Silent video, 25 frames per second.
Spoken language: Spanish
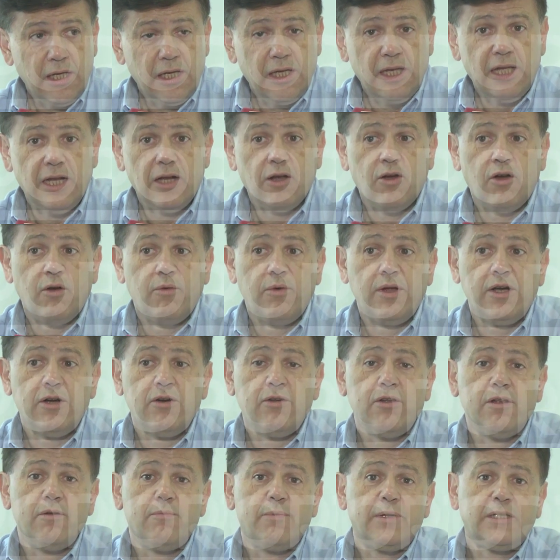y el
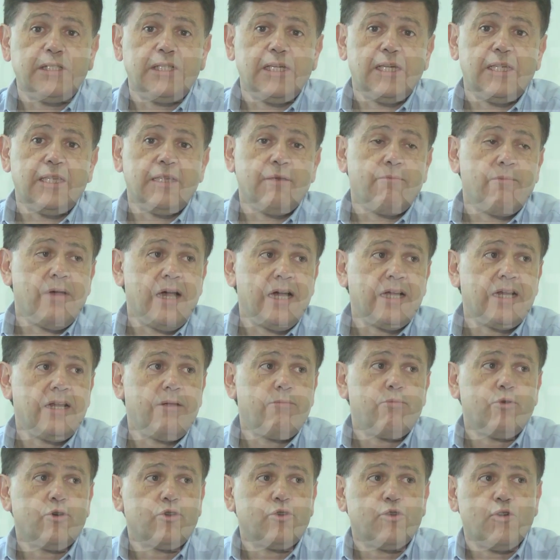gobierno del presidente Macri
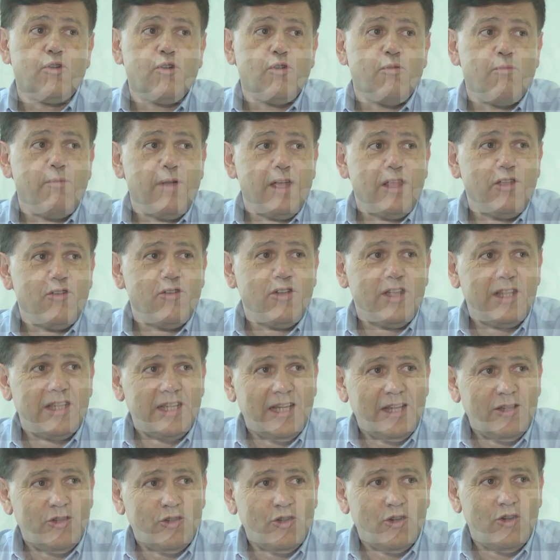por todos los medios
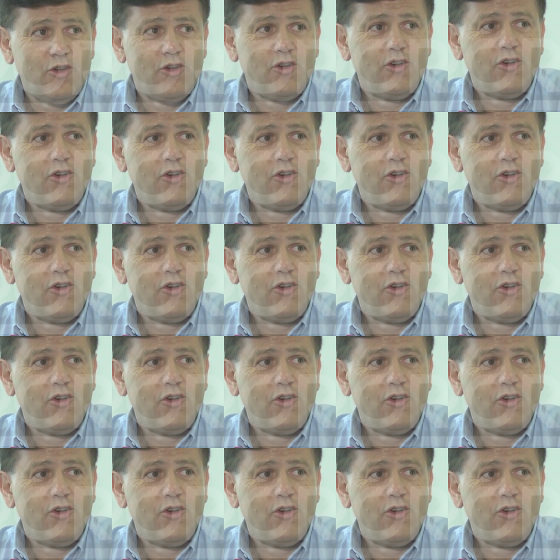intentó